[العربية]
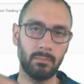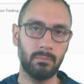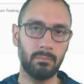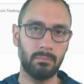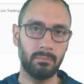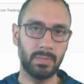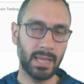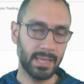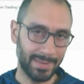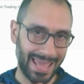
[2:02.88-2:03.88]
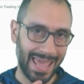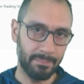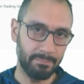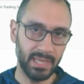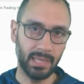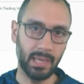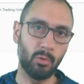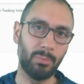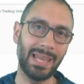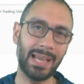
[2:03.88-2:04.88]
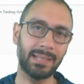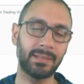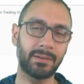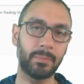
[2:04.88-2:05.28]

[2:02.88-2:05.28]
برايي بالاهميه او بالاكثر